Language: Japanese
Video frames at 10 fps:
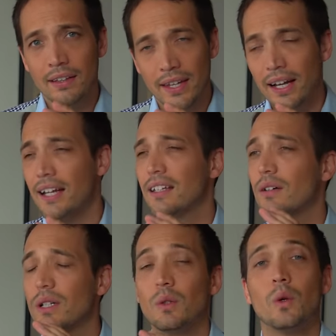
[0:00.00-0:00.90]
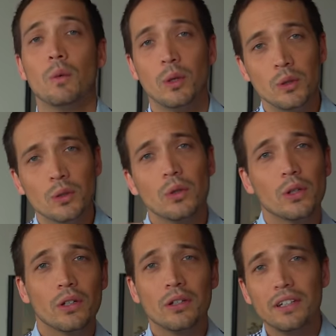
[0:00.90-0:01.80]
ね、あなたはどう思うこ
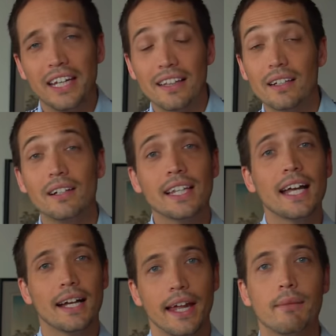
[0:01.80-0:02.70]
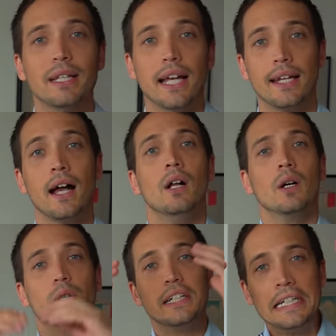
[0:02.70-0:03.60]
ういうふうにやってくれないかなみたいなこ
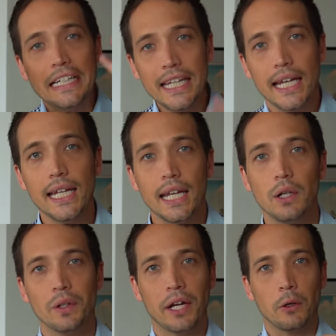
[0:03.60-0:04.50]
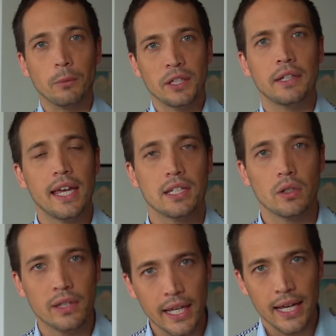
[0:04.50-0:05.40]
ういう丁寧ような
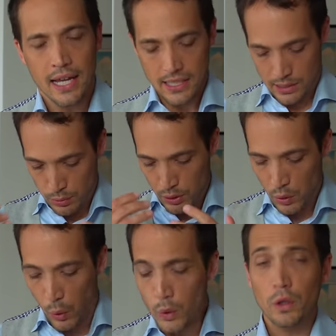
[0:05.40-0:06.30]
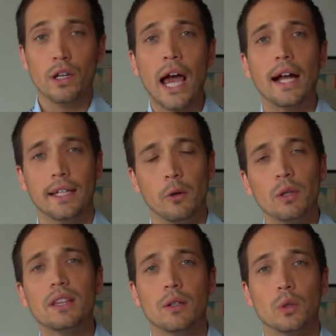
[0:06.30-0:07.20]
コミュニケーションで自分の心の中に
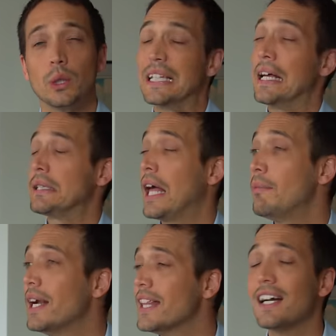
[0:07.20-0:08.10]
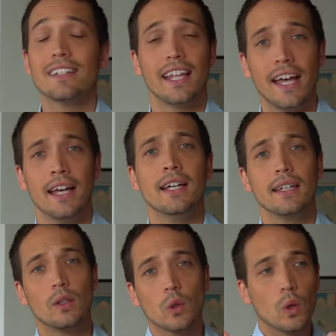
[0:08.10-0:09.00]
思ってることがたまらなくて
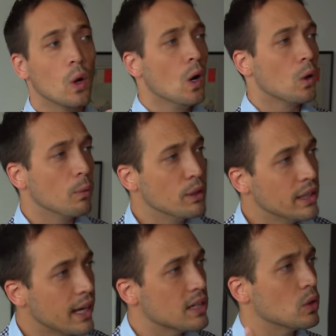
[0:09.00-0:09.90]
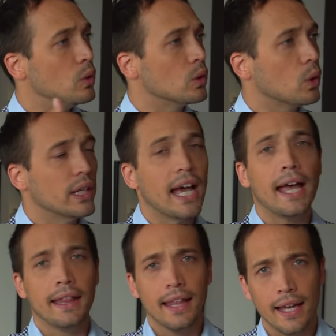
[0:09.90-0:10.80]
人とコミュニケーションを取り合
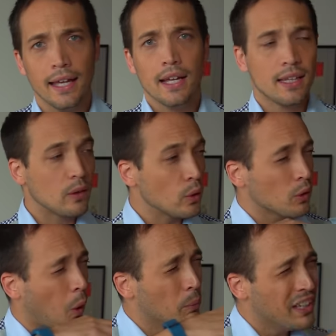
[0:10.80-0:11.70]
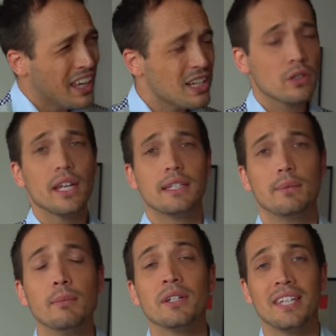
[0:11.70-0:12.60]
えてでそのコミュニケーションで自
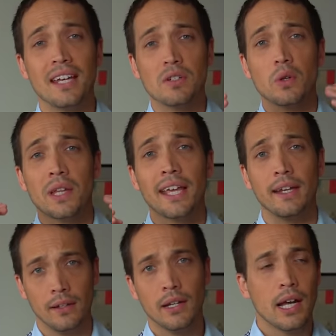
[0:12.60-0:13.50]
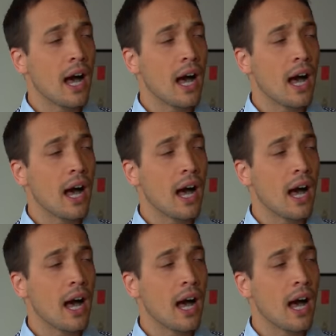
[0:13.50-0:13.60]
分も成長できる